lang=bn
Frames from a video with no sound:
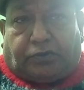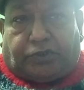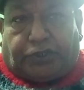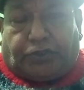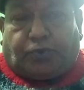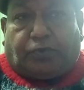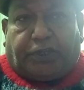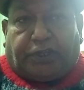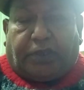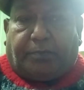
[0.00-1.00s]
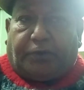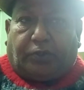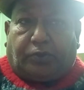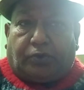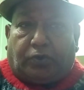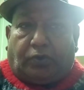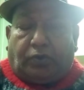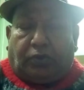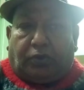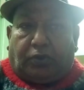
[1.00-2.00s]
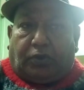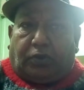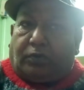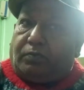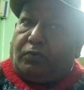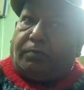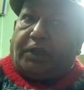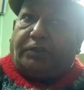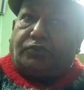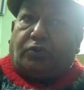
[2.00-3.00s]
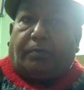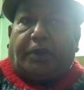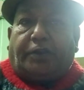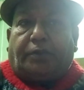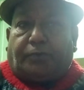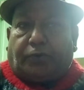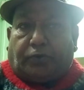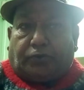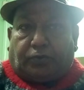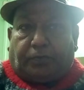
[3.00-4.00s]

শিশু থেকে বৃদ্ধ মোবাইল সবাইরই প্রয়োজন